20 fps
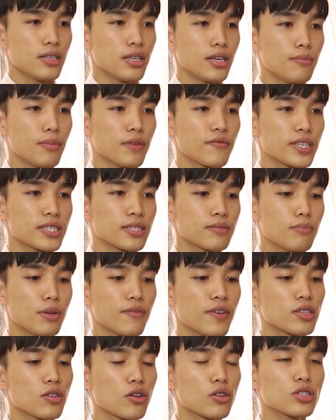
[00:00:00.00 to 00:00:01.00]
thì mình phải,
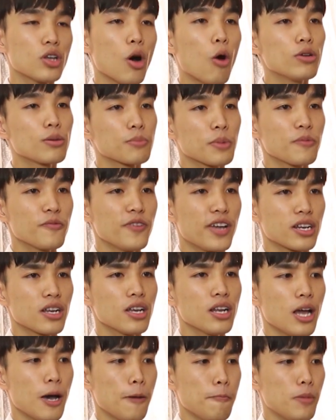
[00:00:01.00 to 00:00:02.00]
mình phải tuân thủ những cái việc
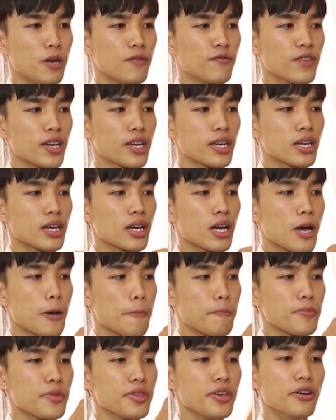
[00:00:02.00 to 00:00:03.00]
đó là mình phải à,